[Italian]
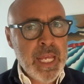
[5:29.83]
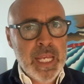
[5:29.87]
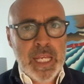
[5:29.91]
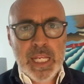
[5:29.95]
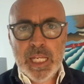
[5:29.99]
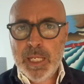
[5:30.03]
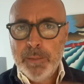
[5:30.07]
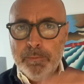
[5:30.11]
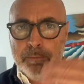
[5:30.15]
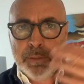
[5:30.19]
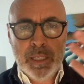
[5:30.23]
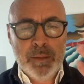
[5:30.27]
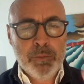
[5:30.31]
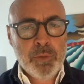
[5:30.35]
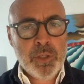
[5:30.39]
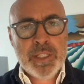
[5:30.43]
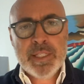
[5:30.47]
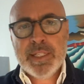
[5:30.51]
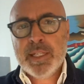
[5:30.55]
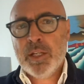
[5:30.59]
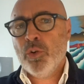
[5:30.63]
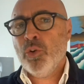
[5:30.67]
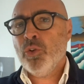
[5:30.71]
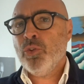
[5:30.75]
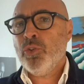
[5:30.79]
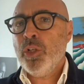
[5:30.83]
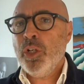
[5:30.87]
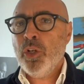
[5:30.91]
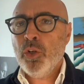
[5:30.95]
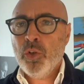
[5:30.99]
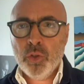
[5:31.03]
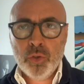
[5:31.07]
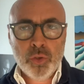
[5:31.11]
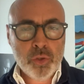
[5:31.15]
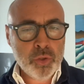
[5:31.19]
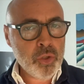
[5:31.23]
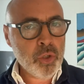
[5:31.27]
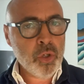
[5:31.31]
il primo, il secondo, il
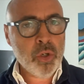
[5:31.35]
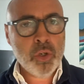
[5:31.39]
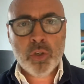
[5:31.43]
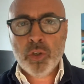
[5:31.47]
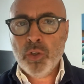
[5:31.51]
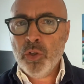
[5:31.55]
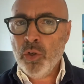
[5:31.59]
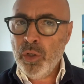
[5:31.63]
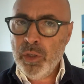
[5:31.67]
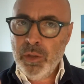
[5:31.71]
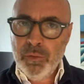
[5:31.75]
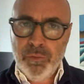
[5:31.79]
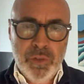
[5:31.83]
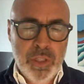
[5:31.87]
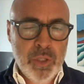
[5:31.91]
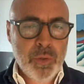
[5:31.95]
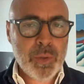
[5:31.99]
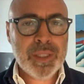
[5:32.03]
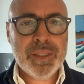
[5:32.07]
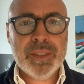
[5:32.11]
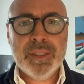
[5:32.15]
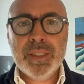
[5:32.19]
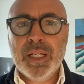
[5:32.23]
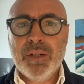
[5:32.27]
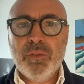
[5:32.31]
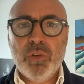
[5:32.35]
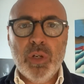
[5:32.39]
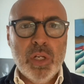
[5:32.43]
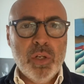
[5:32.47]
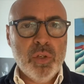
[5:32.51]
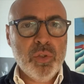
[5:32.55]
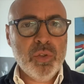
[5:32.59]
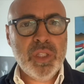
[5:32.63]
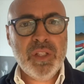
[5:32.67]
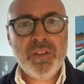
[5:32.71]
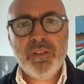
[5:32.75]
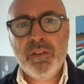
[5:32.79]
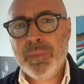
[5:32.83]
contorno, il vino a tavola
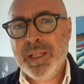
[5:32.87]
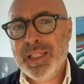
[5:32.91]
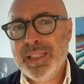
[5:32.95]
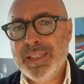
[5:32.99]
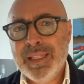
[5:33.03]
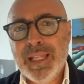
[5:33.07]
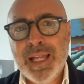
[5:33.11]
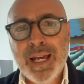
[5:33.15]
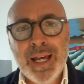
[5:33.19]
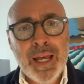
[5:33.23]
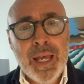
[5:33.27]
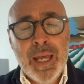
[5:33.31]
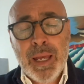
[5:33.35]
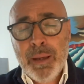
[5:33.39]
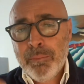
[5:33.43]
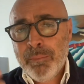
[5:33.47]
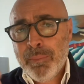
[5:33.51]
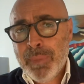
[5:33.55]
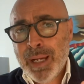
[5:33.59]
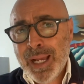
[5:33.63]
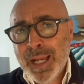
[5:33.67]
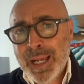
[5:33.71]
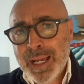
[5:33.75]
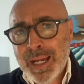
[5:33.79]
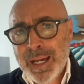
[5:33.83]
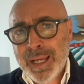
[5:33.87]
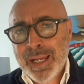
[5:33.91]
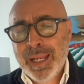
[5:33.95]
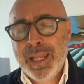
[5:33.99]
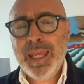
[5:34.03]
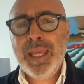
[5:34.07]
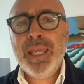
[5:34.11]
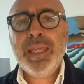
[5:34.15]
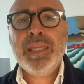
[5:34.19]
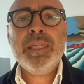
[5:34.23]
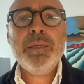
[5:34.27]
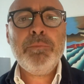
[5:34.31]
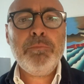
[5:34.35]
non deve manda, mancare
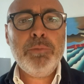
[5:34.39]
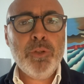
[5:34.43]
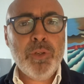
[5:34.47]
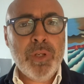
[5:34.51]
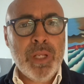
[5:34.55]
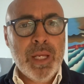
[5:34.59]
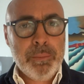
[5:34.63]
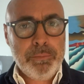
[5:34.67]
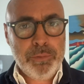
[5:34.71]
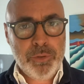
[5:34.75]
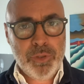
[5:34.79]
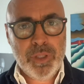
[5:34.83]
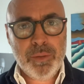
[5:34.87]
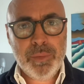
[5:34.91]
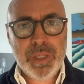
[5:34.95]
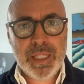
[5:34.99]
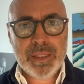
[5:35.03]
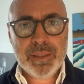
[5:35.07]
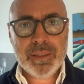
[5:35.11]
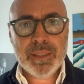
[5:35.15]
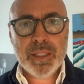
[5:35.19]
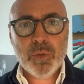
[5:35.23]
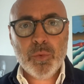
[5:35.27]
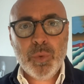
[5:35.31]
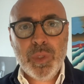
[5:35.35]
e chi più ne ha più ne metta.